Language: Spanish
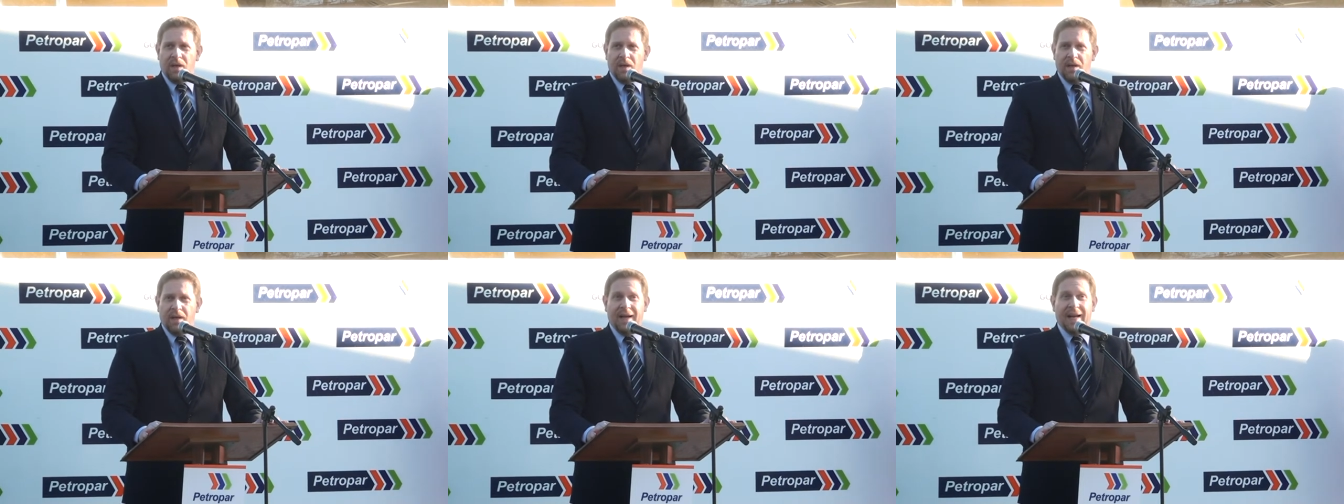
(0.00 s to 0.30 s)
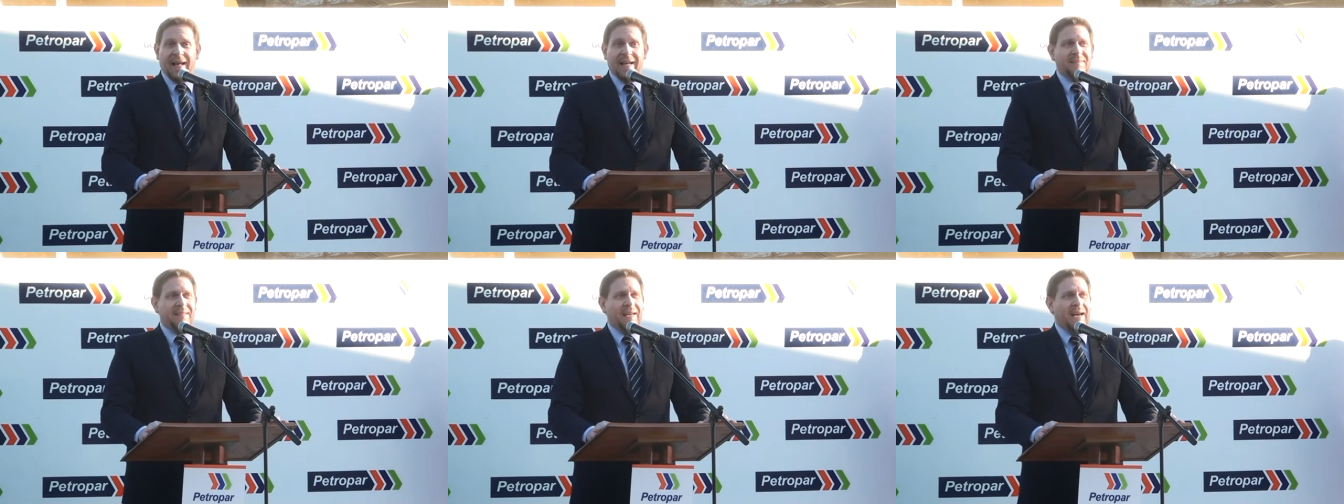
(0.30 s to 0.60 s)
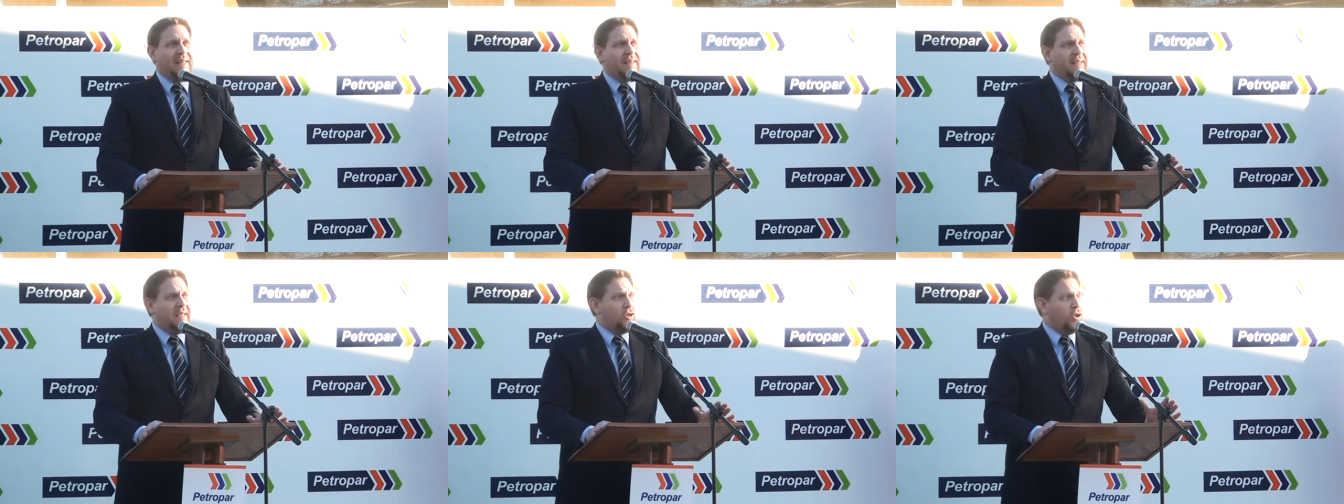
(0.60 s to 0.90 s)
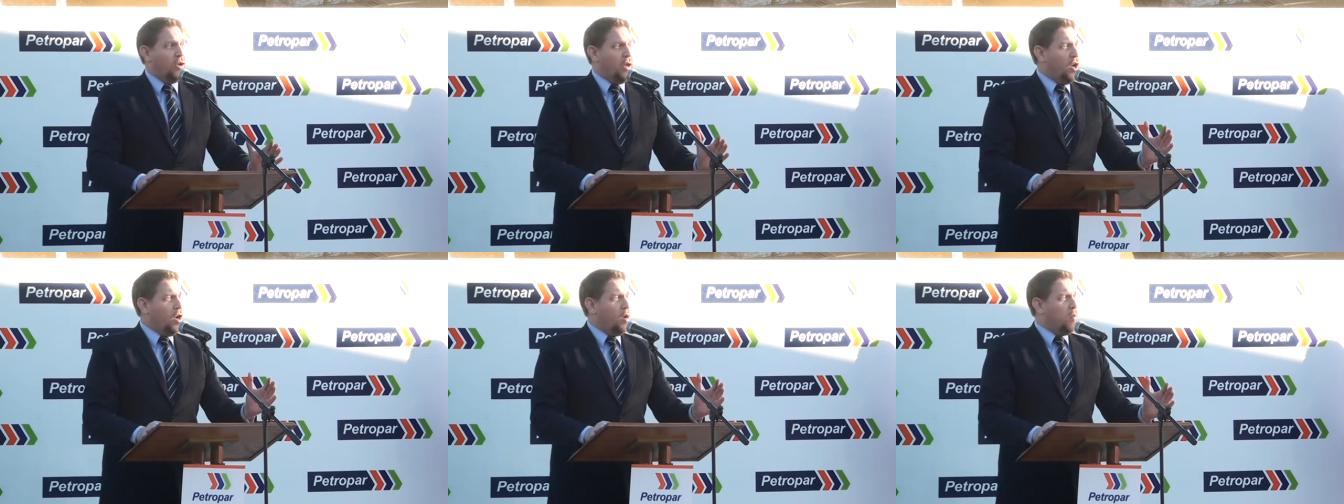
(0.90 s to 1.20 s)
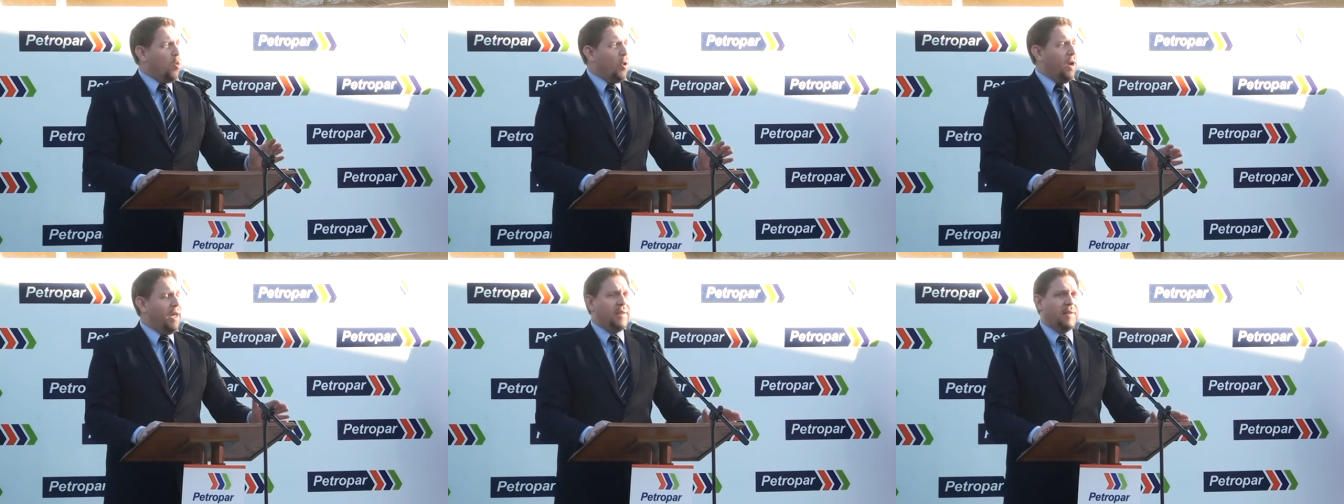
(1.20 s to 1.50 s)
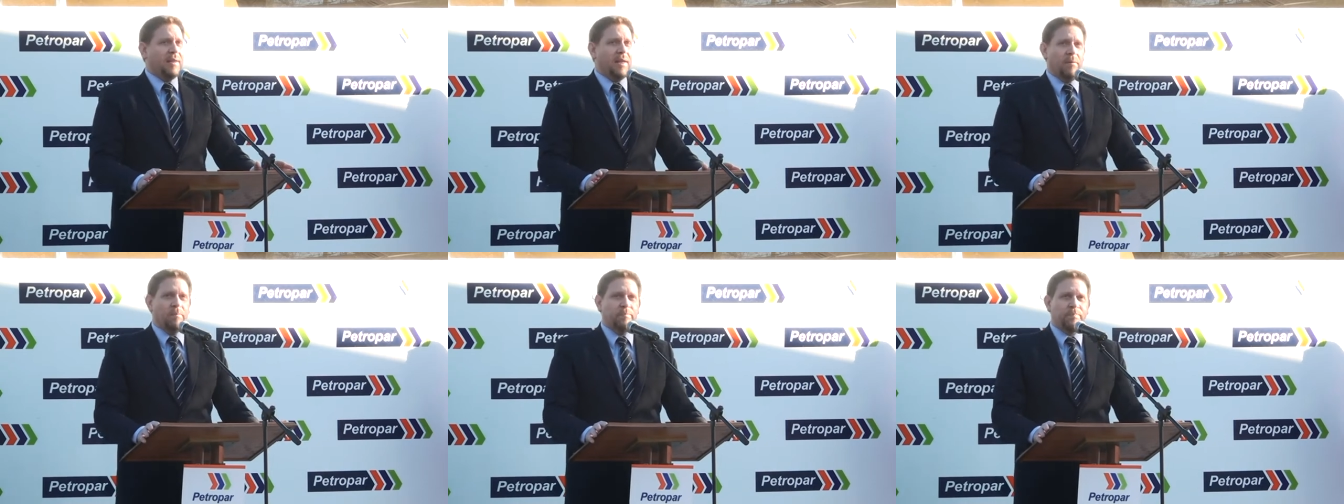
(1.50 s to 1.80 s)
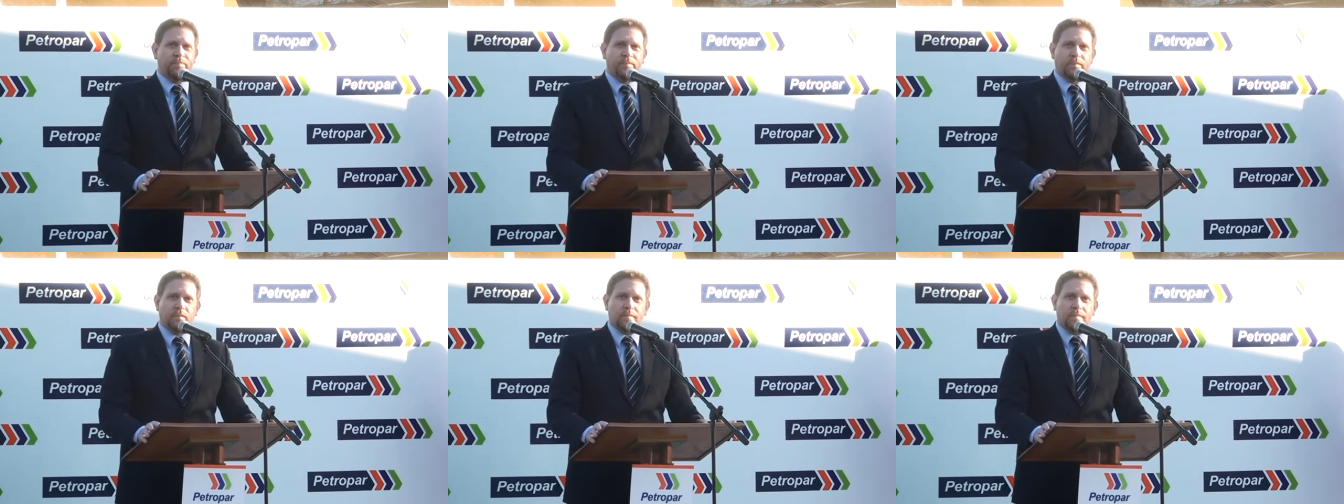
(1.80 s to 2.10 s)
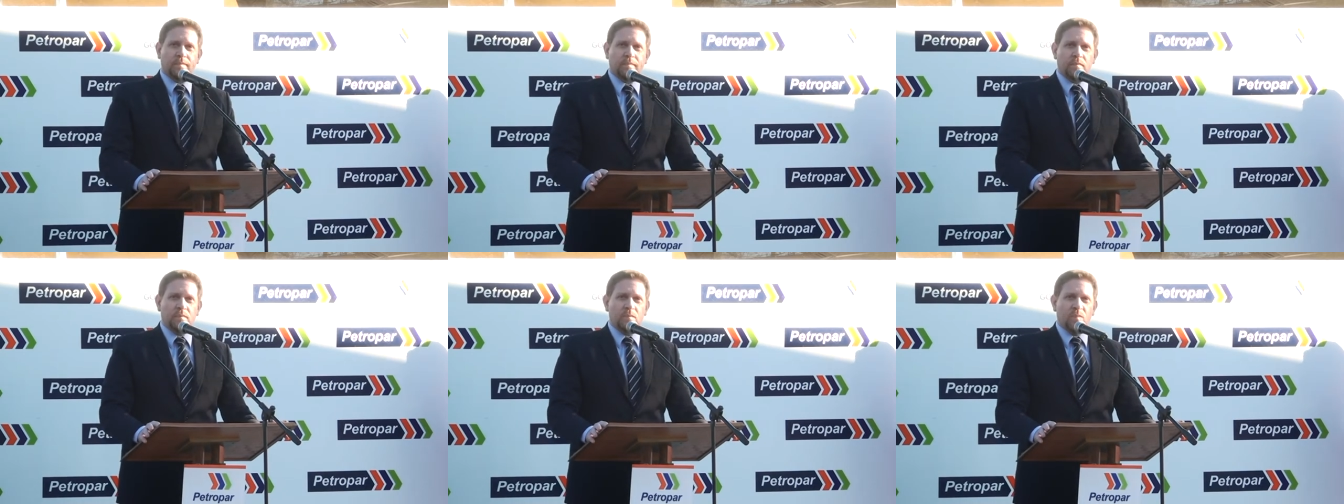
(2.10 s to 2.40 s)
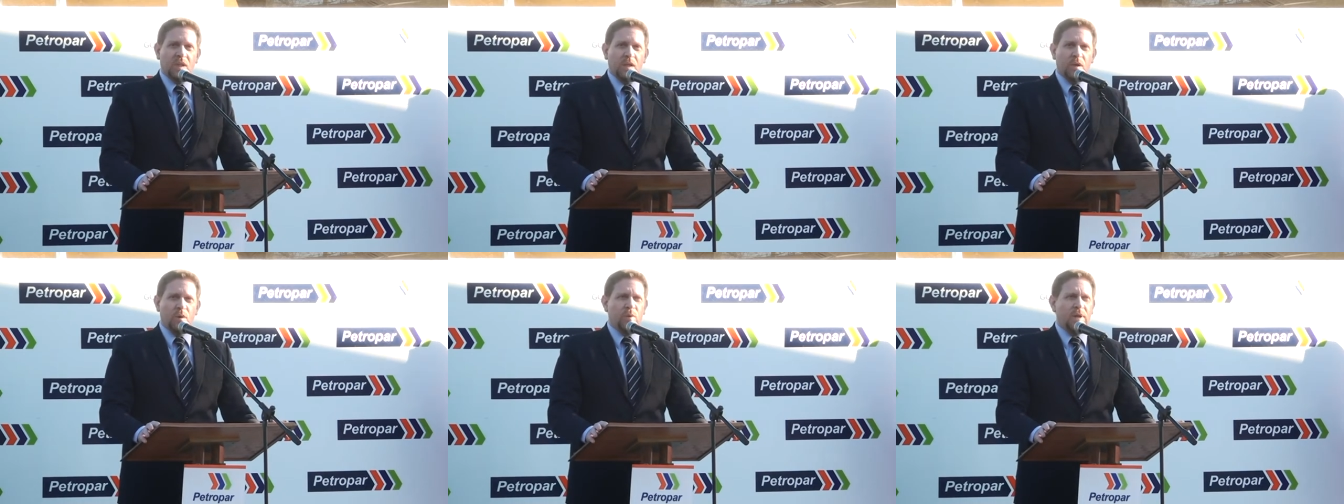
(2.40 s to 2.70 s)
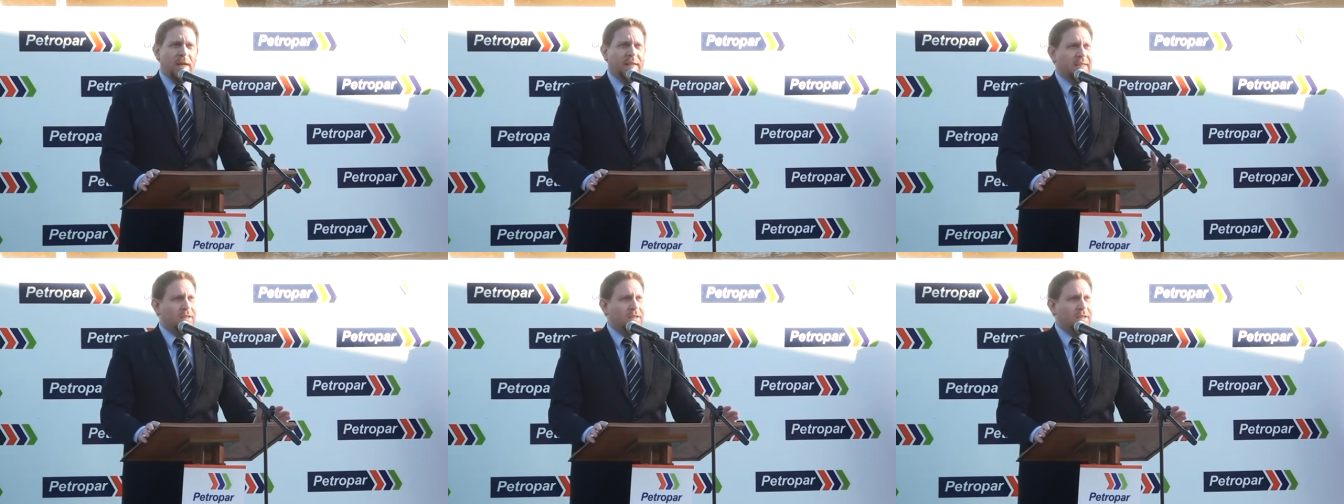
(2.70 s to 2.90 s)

Gracias a estaciones como esta, una